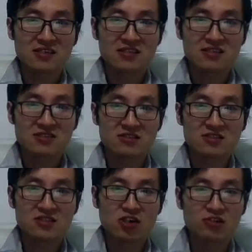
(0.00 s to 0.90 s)
就是
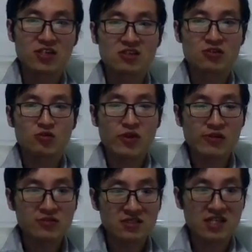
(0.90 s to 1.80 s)
从一种对于
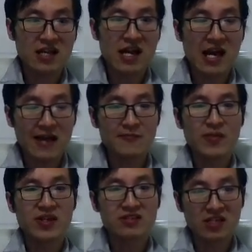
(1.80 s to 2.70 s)
自己的爱
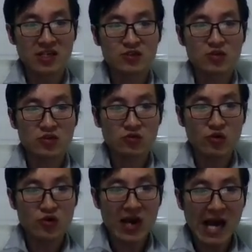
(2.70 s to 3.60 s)
变成一种对
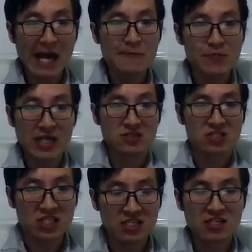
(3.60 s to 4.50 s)
于爱本
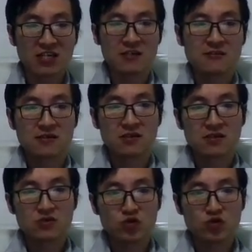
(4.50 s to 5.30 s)
身的追